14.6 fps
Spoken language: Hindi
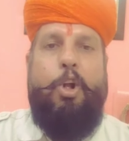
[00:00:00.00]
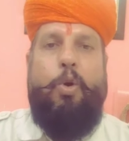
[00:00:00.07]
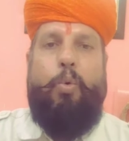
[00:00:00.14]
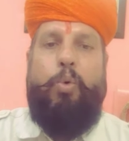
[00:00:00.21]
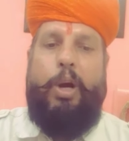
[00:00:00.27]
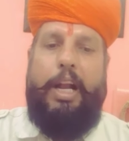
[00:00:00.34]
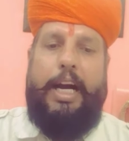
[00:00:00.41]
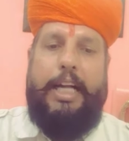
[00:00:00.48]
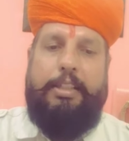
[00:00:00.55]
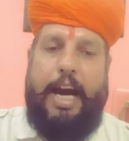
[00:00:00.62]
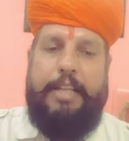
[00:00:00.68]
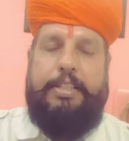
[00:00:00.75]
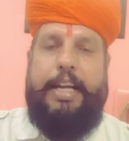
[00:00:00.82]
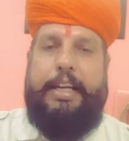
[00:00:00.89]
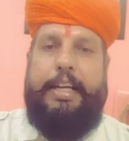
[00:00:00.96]
वो
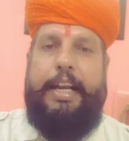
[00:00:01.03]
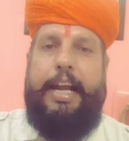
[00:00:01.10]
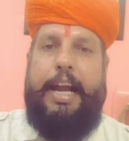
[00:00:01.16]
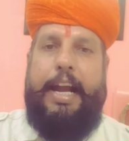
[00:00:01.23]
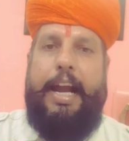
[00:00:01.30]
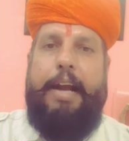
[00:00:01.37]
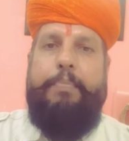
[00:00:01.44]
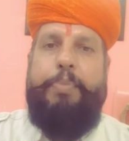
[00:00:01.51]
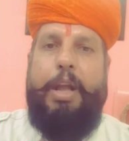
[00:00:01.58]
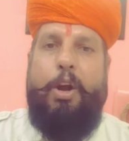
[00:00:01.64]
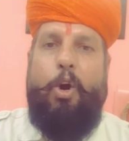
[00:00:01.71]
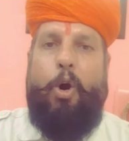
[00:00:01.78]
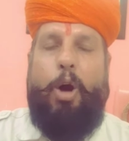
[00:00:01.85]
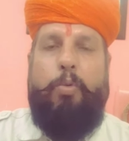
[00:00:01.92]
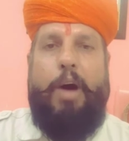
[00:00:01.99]
लगातार सक्रिय हैं
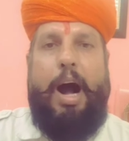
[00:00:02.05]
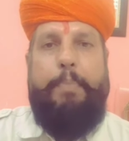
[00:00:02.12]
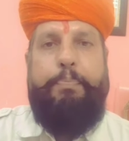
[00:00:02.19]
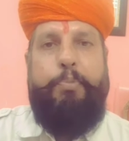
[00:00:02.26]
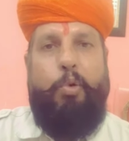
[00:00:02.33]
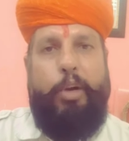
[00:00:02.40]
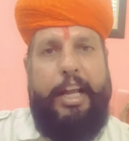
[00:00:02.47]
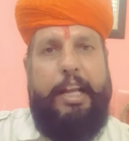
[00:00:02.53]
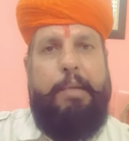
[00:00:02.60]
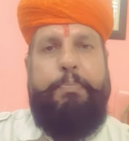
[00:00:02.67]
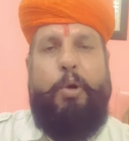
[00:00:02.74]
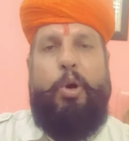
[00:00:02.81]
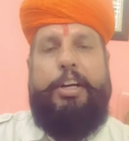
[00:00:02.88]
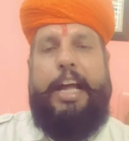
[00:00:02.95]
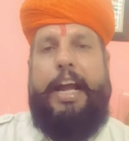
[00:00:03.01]
और वहां पूरी
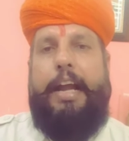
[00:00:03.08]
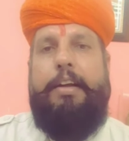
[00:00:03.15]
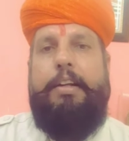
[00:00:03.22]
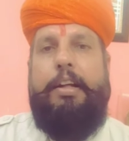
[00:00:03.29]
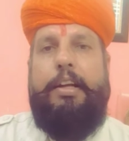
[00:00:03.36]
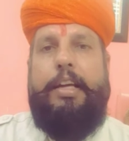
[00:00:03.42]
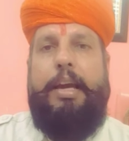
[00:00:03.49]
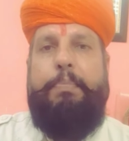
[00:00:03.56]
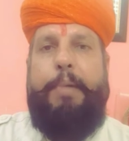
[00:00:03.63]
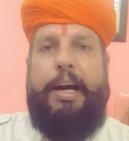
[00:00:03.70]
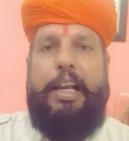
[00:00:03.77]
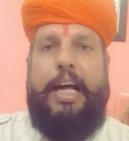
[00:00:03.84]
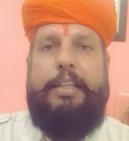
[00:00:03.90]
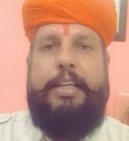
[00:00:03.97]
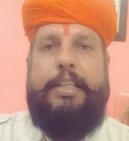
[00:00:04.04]
रिपोर्ट है कि
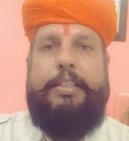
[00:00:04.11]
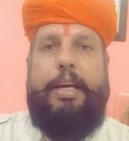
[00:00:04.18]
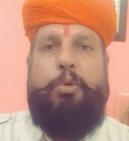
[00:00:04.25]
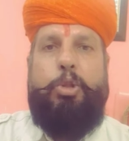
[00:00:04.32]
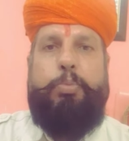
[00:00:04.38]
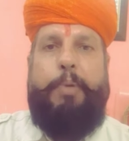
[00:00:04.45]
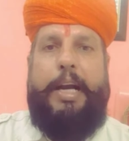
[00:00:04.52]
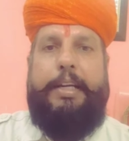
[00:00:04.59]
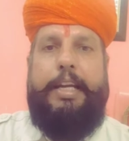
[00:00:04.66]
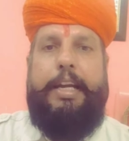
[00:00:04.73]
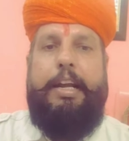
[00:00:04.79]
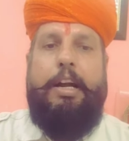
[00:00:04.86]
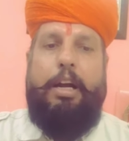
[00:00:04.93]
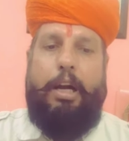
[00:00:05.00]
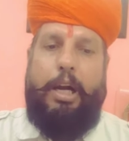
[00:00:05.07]
बांग्लादेश के घुसपैठी
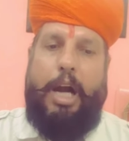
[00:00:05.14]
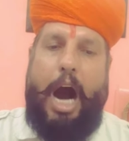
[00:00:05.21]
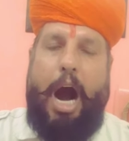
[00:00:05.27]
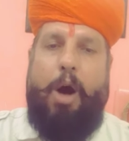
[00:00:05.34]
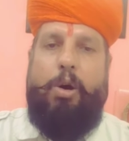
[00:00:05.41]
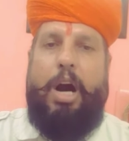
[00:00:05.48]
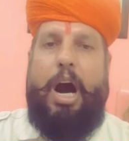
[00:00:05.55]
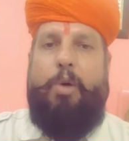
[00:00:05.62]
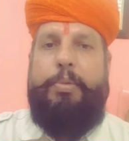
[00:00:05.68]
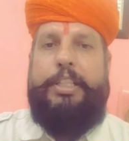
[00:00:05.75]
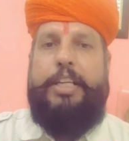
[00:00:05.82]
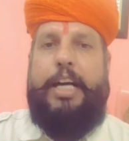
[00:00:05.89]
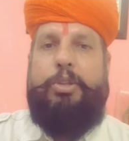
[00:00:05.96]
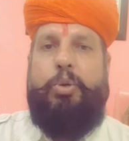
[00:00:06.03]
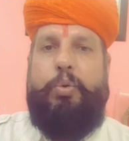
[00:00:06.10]
गांव गांव में
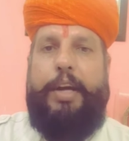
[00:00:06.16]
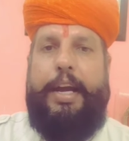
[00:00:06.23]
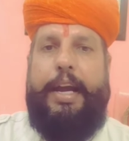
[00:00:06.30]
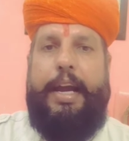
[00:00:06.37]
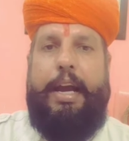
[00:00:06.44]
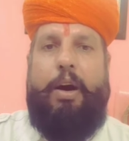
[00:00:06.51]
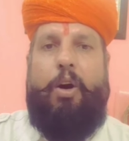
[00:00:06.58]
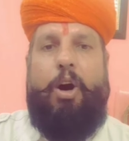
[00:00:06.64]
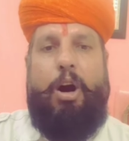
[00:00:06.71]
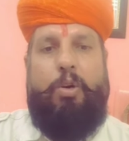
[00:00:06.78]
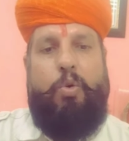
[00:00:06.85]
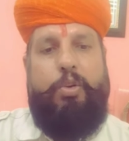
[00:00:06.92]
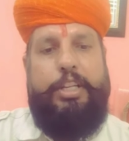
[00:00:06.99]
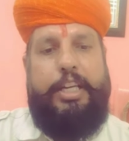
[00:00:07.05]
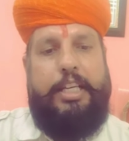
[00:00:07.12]
जा चुके हैं
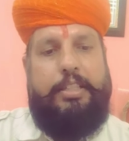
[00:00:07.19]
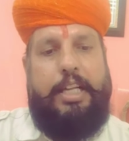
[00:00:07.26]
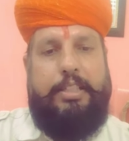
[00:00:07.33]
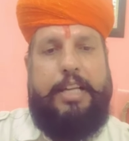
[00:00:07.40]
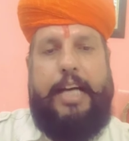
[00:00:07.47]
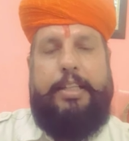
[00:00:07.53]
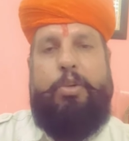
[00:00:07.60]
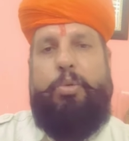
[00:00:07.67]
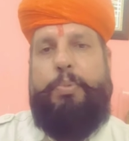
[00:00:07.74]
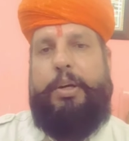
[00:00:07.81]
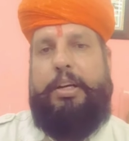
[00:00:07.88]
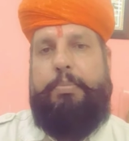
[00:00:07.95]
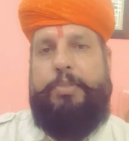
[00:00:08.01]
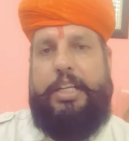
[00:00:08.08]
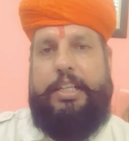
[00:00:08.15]
और उनके संसाधनों पर
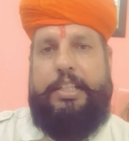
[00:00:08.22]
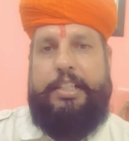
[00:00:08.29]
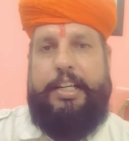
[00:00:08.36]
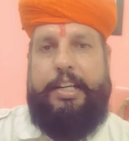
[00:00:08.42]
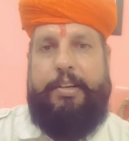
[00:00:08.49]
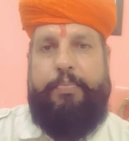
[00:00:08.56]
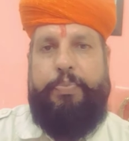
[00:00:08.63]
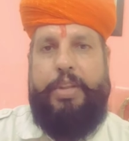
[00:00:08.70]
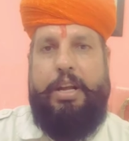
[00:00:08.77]
कब्जा कर रहे हैं